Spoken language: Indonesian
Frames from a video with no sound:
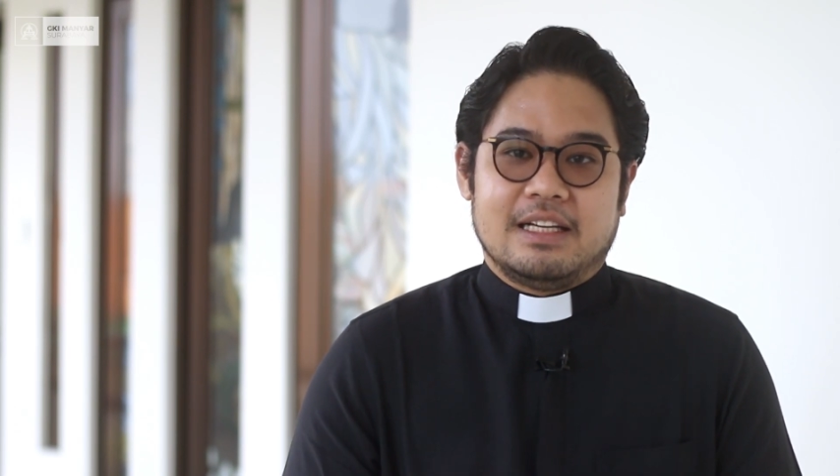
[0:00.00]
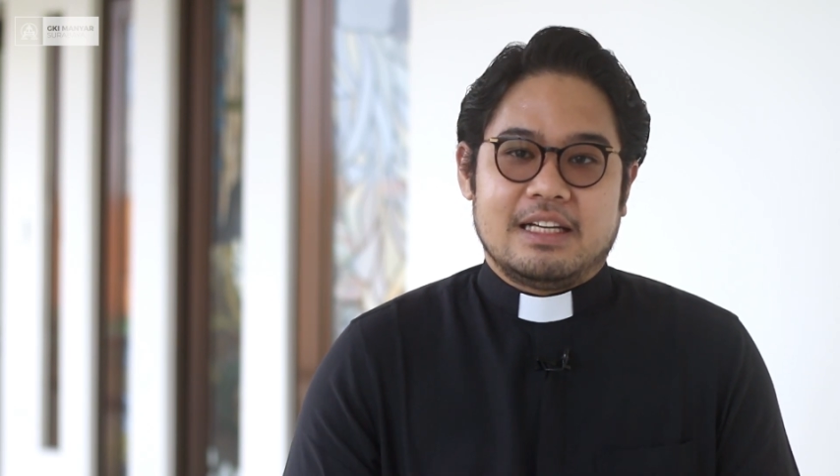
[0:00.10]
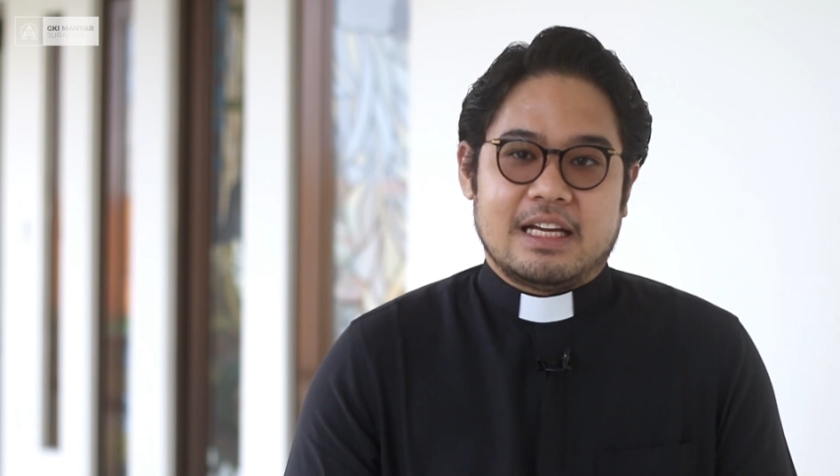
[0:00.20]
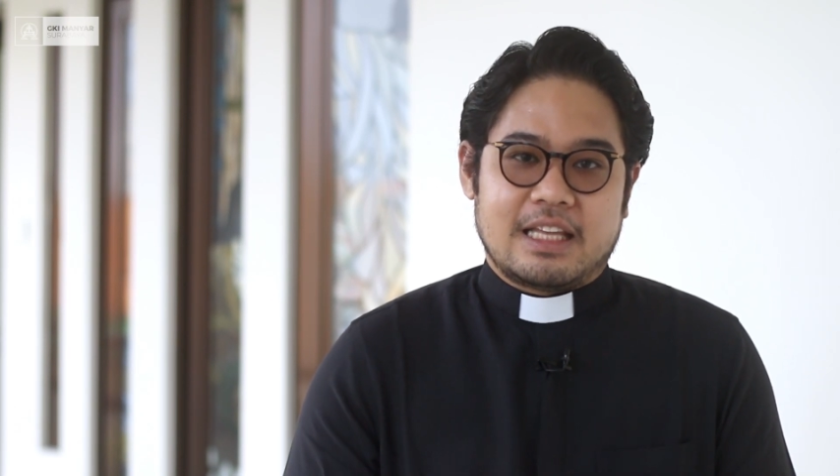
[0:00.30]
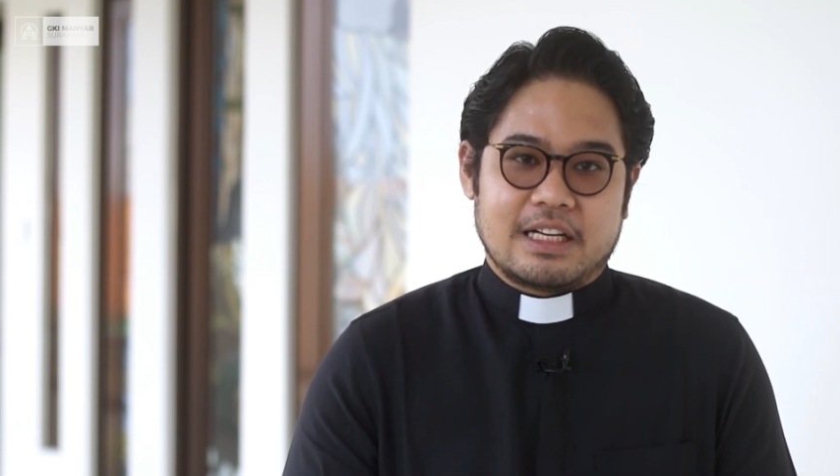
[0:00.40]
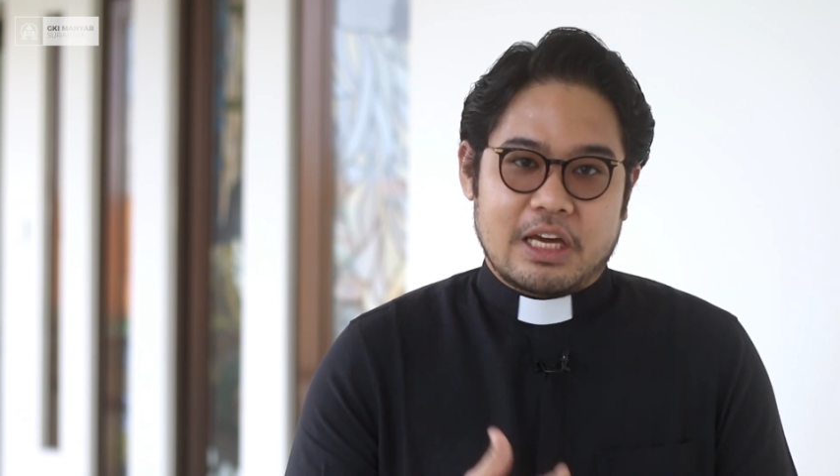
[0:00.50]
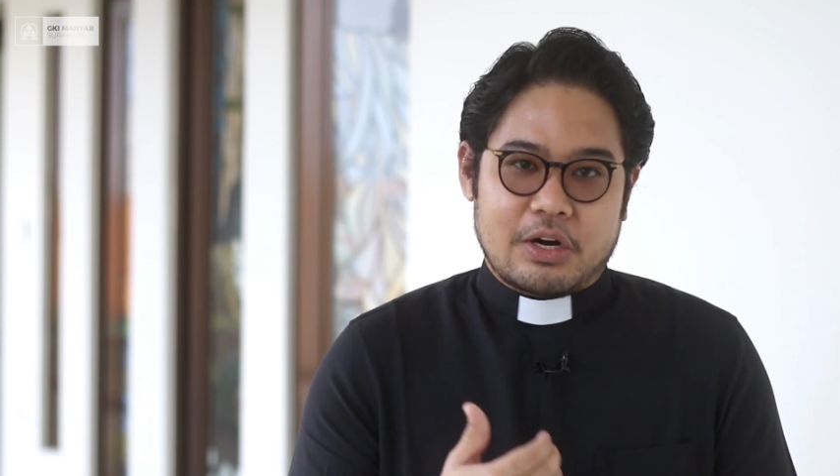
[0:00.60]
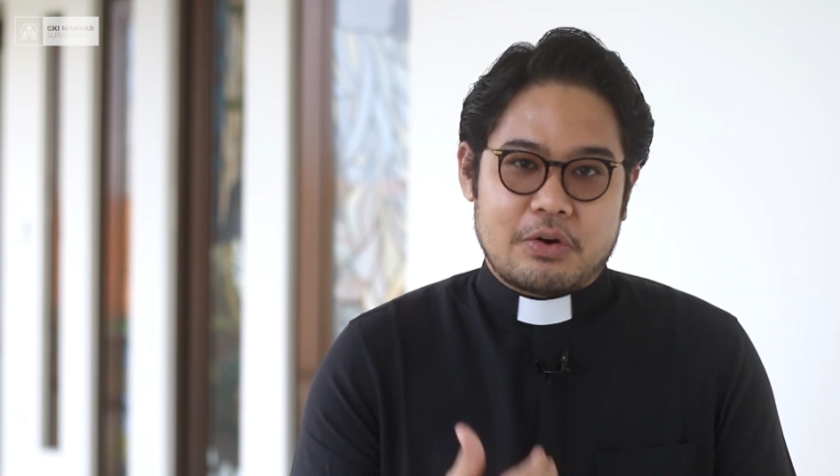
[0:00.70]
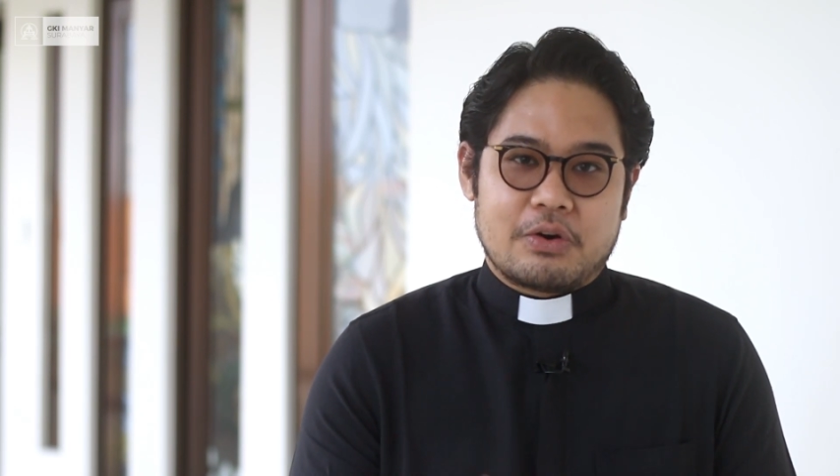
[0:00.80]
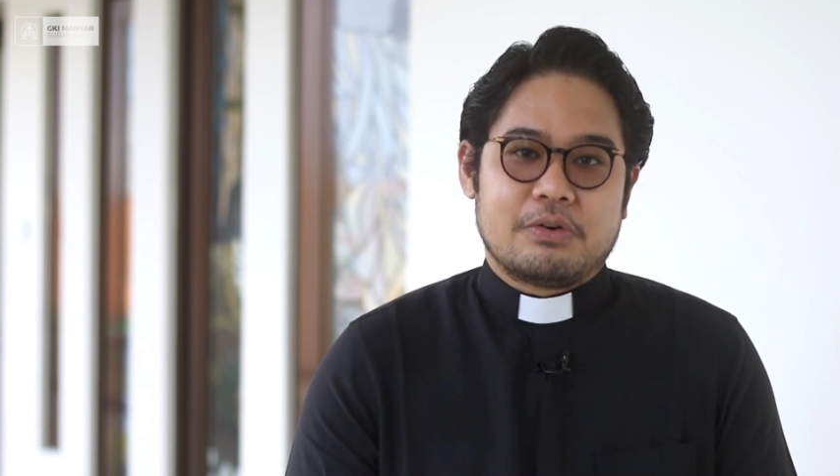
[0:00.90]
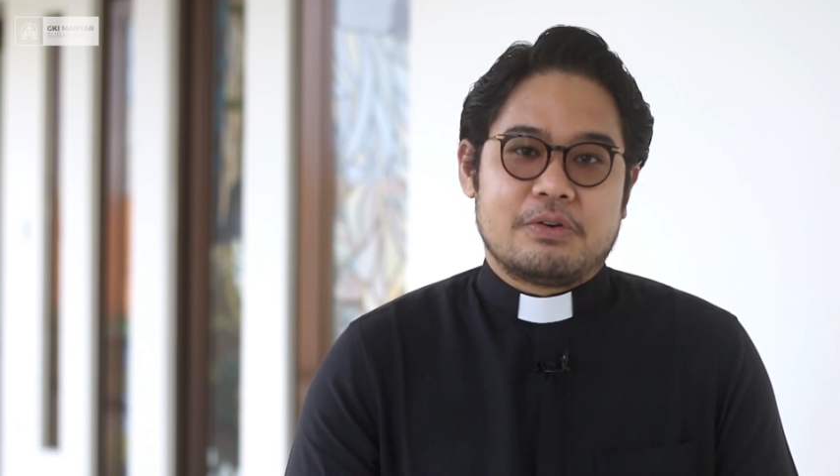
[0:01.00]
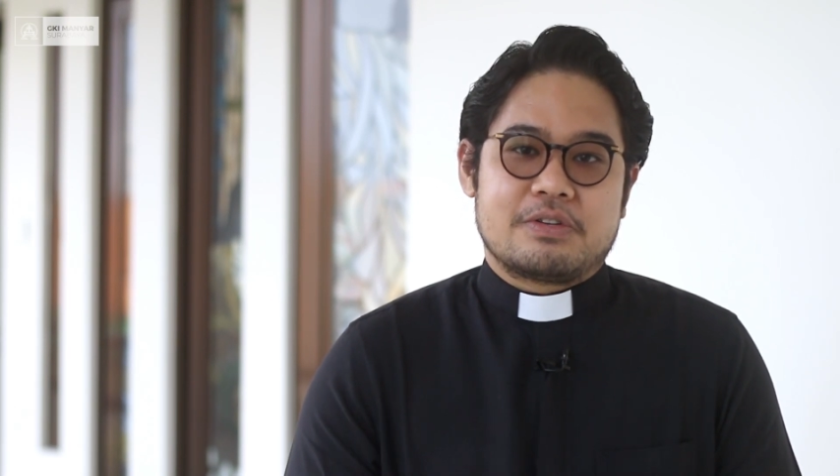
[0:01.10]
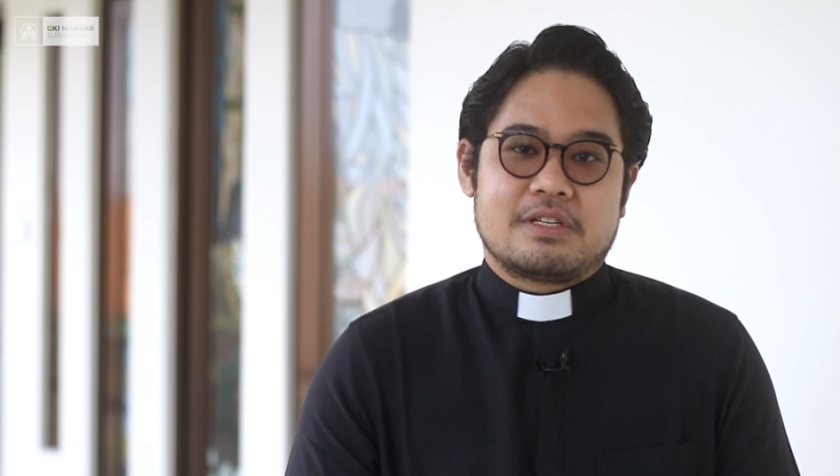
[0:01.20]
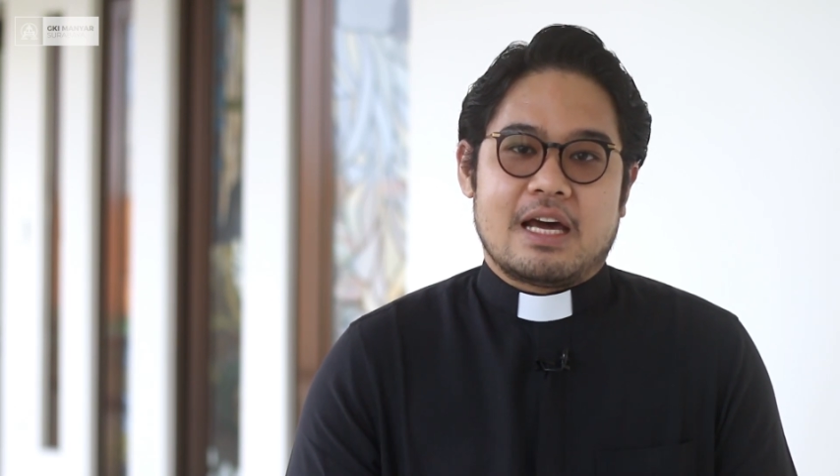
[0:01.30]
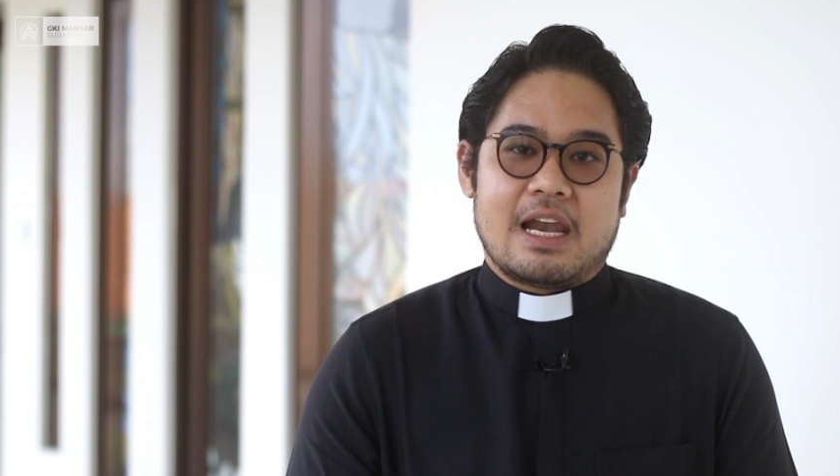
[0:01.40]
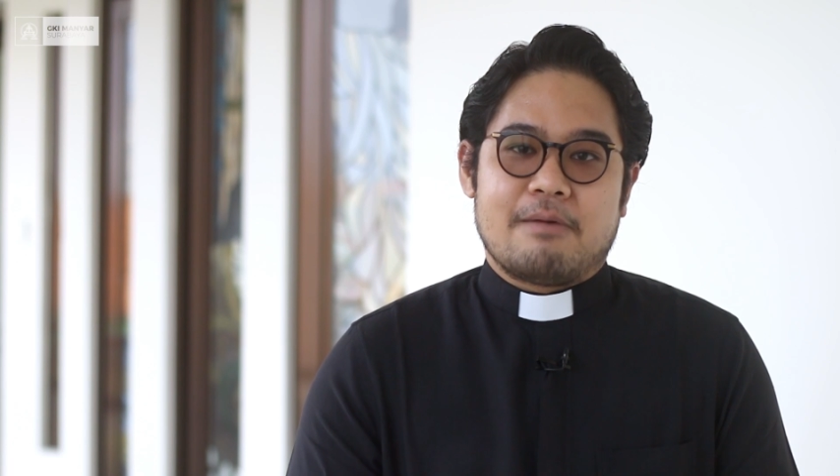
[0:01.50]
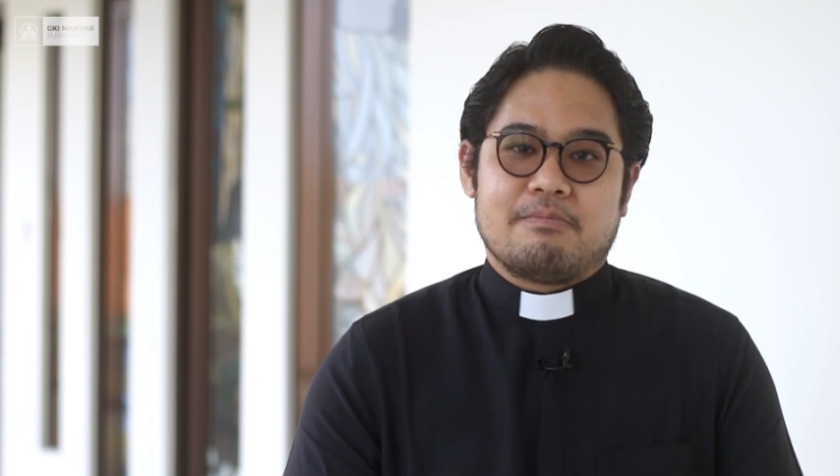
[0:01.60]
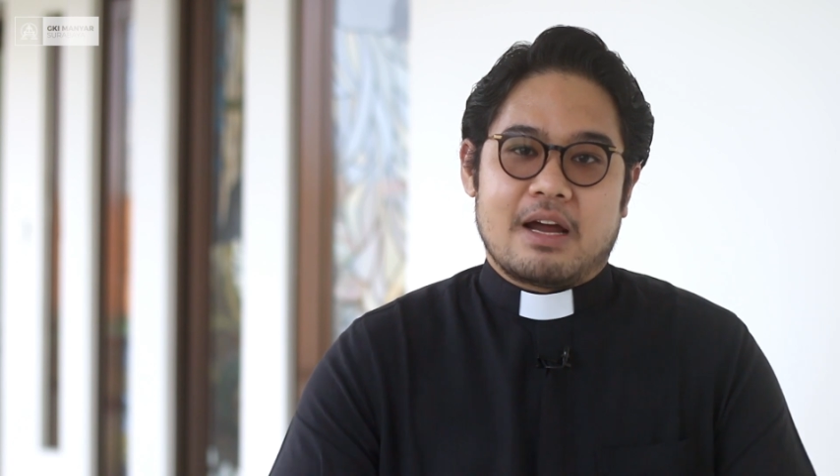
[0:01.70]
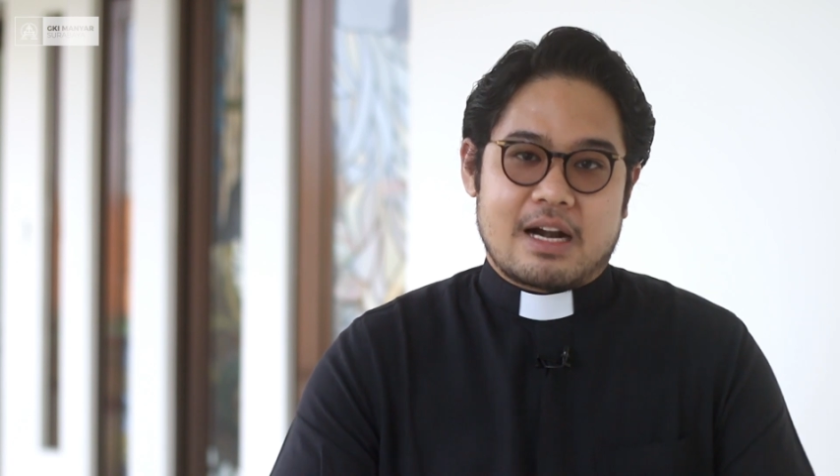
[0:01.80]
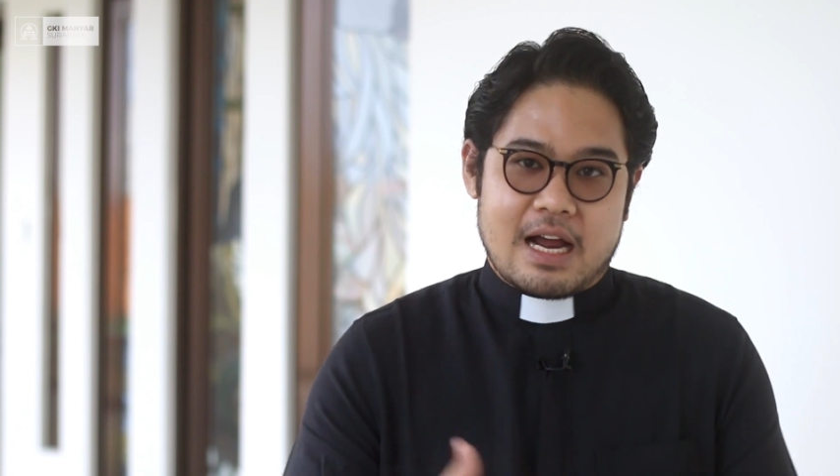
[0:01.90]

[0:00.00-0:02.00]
datangnya Roh Kudus dalam